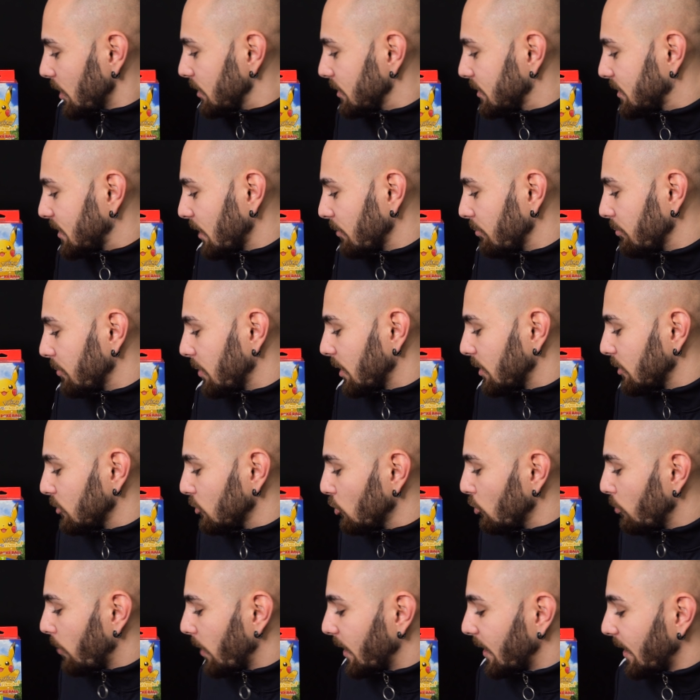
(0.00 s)
Das hat man
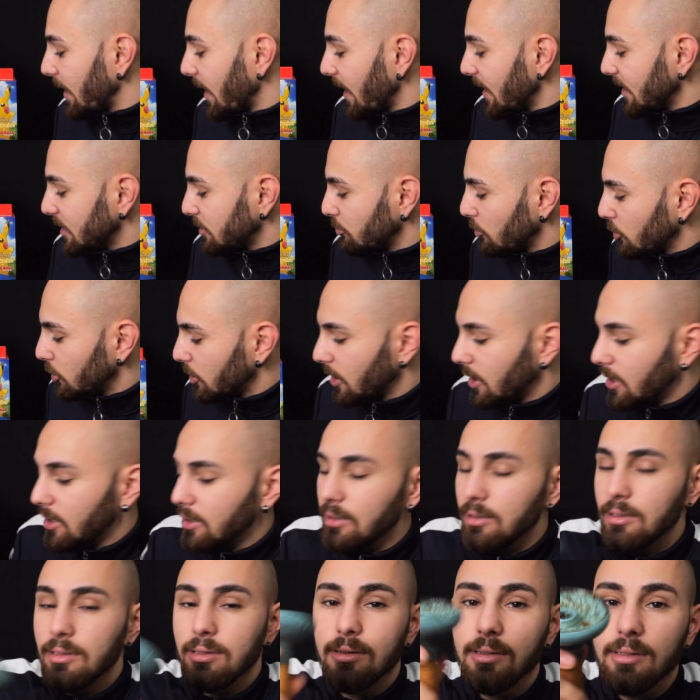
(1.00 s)
nur bei den
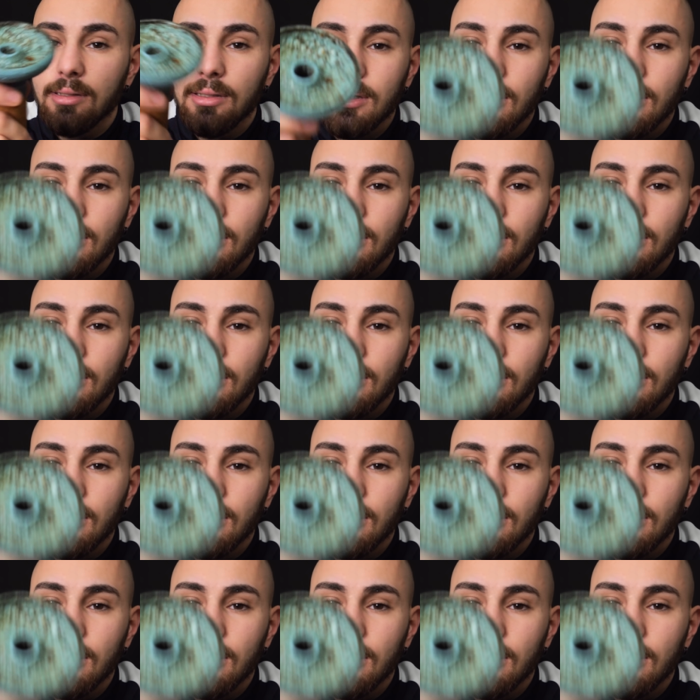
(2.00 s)
S-Modellen.